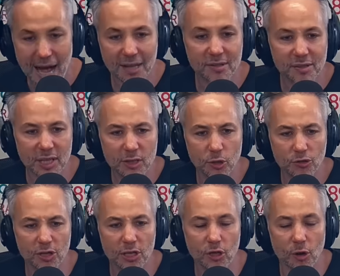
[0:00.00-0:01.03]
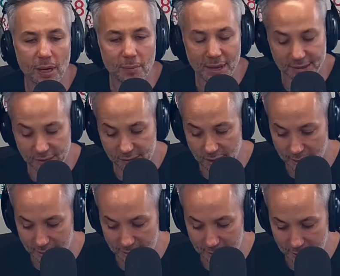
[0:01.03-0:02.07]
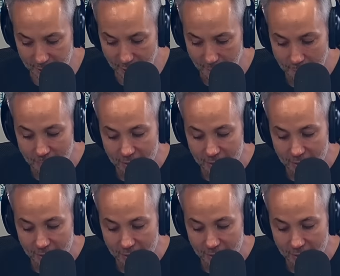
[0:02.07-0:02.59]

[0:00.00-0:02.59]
Hay 105.000 mesas en la Argentina.